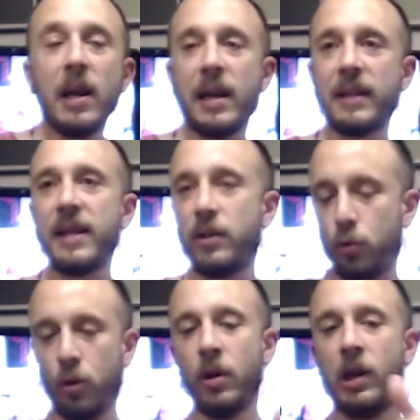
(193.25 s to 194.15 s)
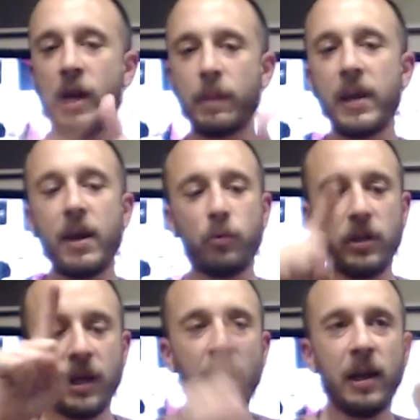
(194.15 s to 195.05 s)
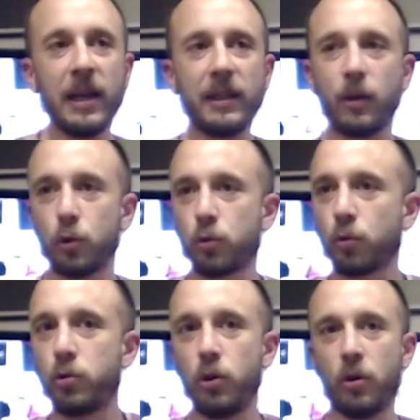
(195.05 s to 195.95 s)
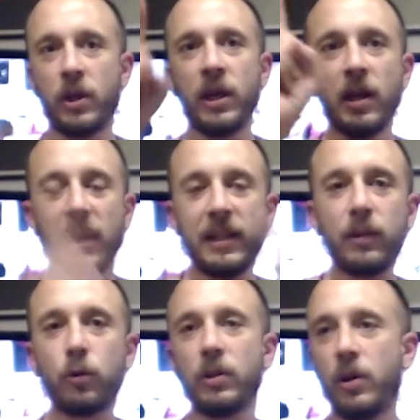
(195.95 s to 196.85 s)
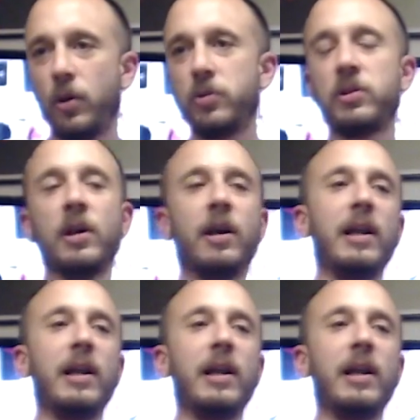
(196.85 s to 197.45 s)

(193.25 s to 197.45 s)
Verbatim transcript: l'ha detto l'ermeneutica, la decostruzione, l'ha detto Deleuze,